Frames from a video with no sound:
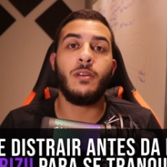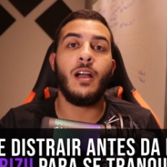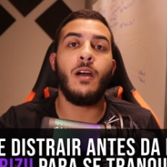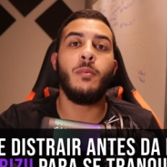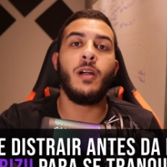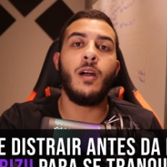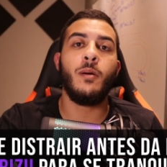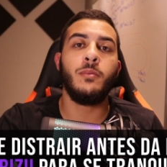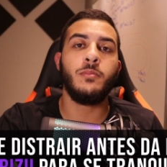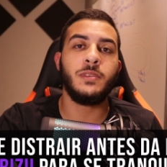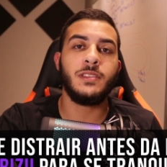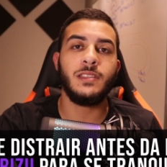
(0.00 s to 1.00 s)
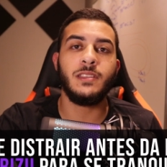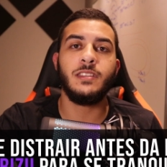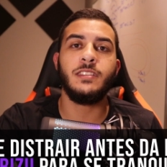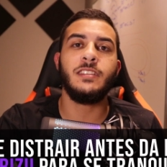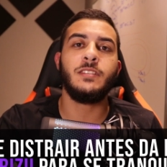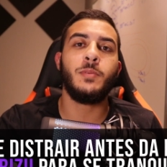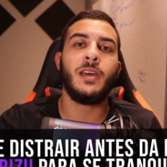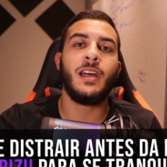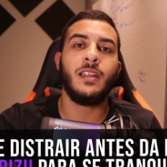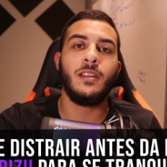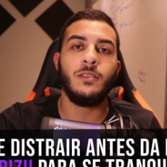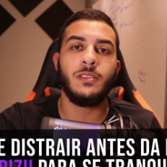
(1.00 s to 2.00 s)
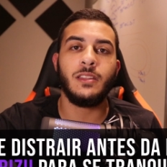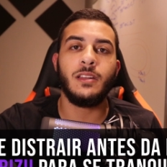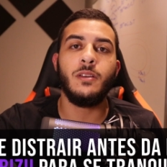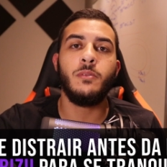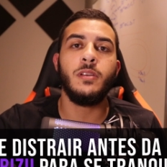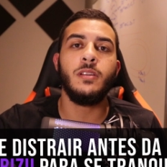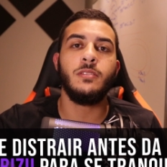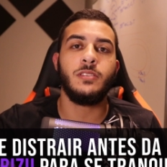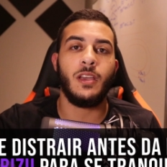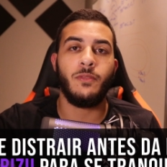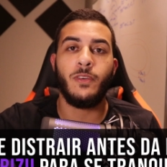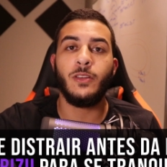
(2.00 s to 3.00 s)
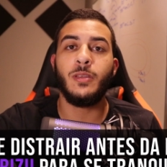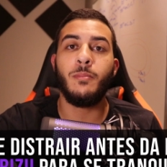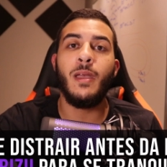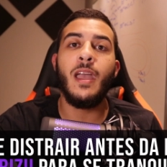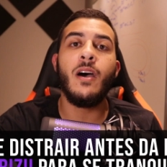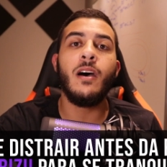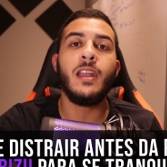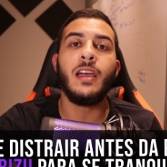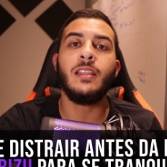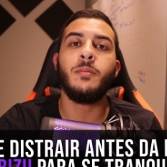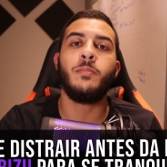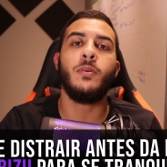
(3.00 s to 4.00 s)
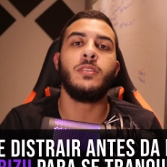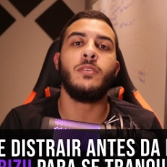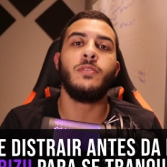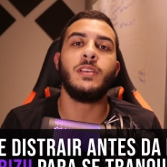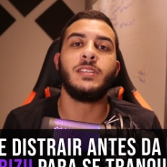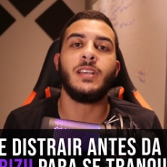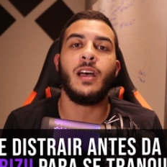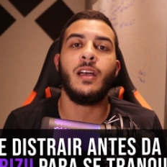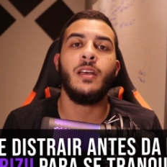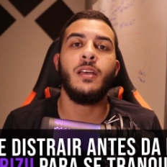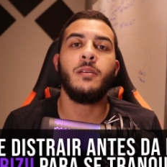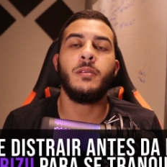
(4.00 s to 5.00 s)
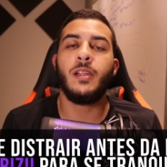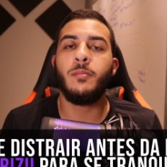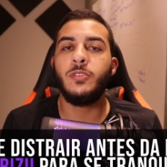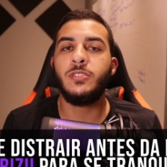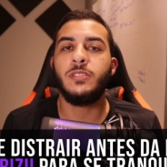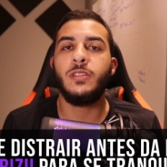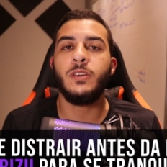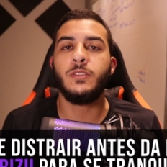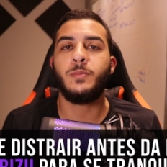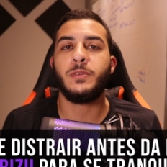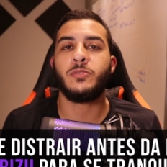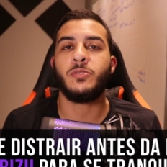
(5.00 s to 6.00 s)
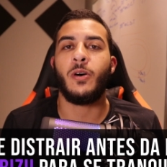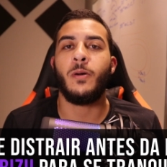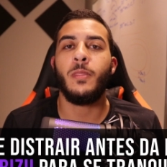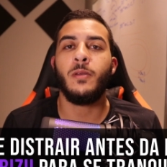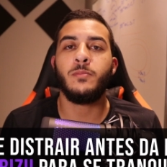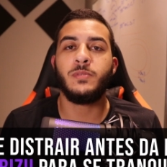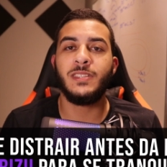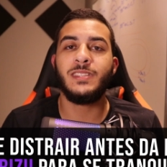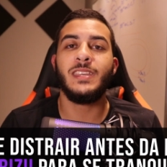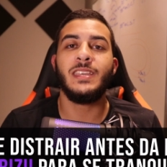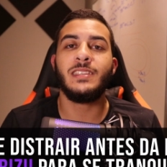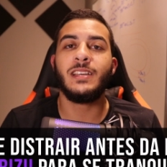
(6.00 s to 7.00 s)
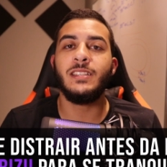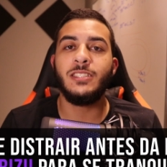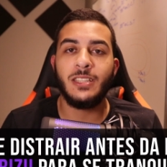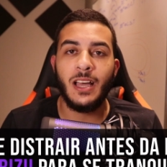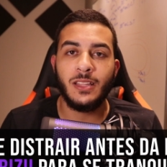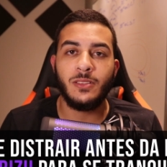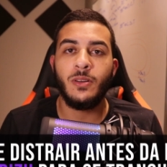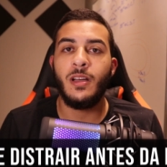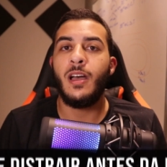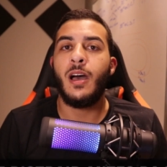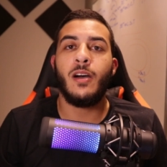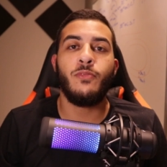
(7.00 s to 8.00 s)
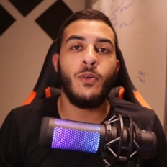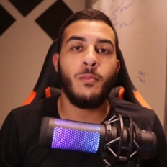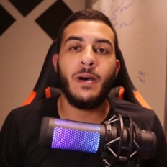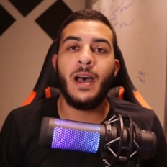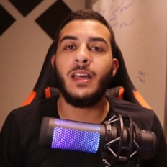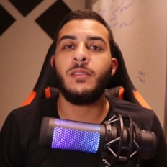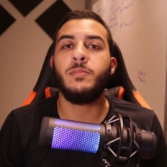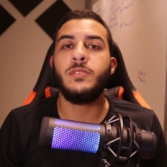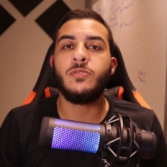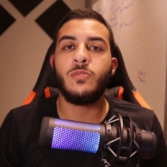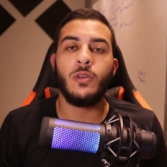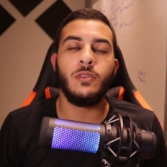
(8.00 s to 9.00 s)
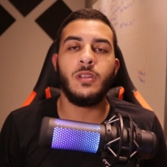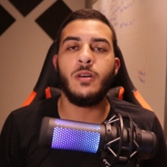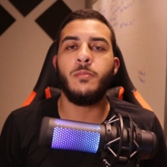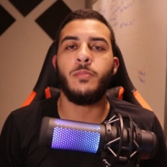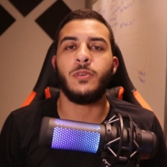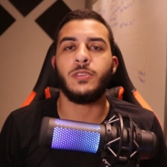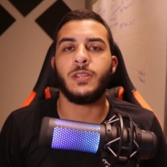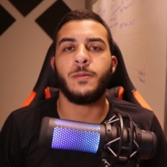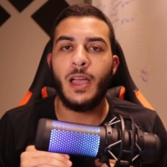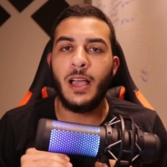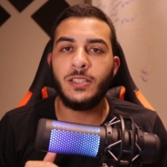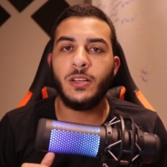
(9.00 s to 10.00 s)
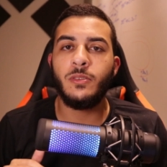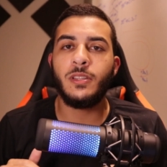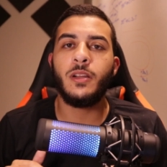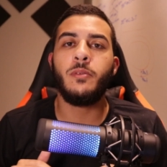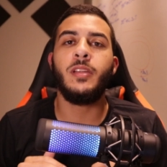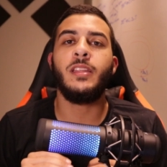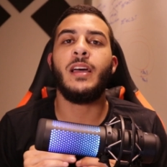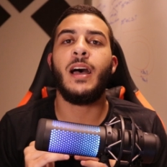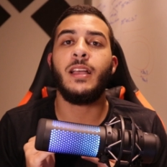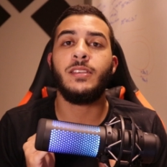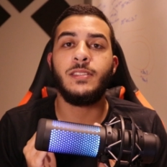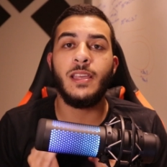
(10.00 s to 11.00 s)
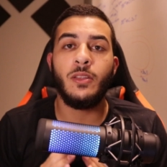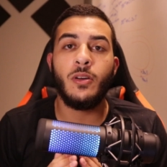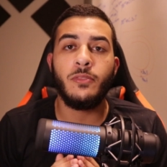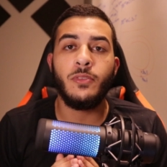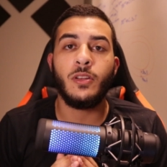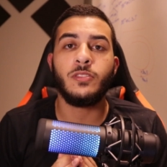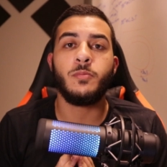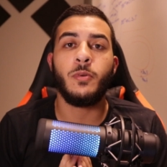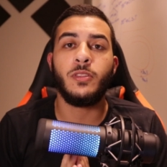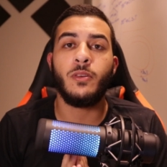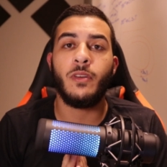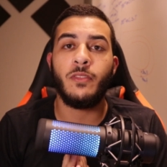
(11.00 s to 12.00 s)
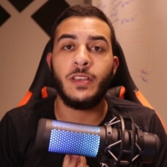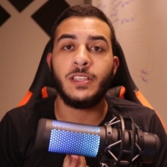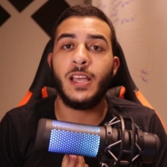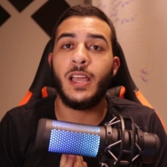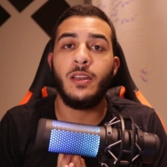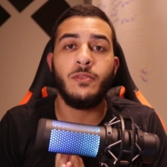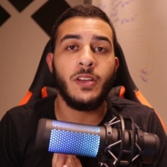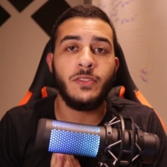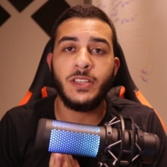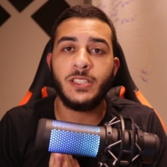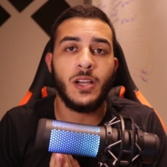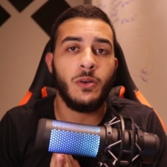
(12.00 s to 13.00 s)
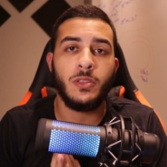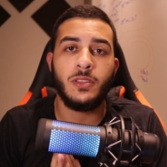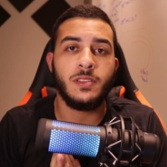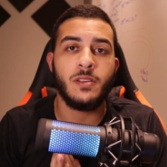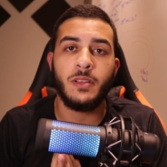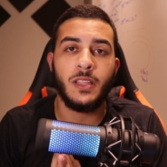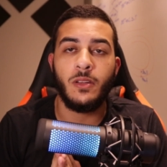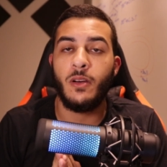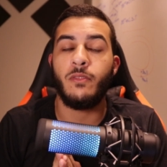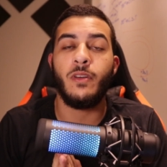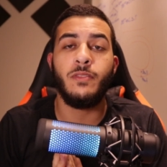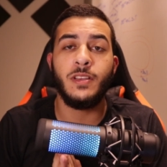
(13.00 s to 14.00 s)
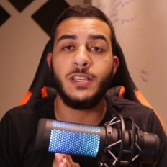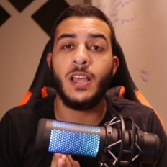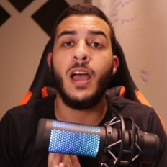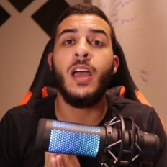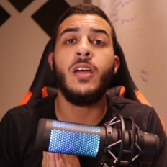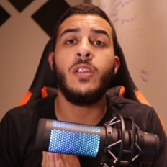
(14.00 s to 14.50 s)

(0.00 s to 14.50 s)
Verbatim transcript: Eu, calma, calma, não precisa desesperar não, tá tranquilo, chefe. Falta meia hora ainda pro portão fechar. Pelo amor de Deus, pessoal. Não precisa ser esse candidato afobado, bizonho, não, poxa. Haja com tranquilidade. Se é 9 horas que o portão vai fechar, ele não vai fechar 8h59, vai fechar